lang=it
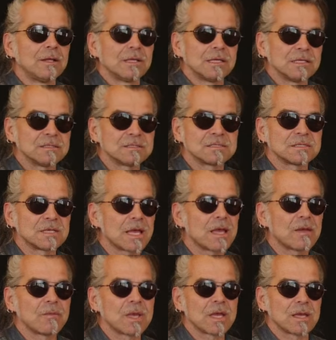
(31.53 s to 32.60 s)

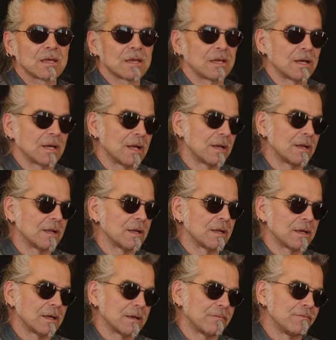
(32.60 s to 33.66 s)
insieme
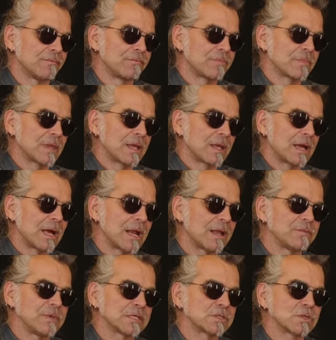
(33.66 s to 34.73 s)
alla
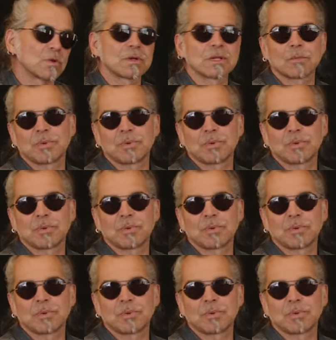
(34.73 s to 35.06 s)
alla mia storia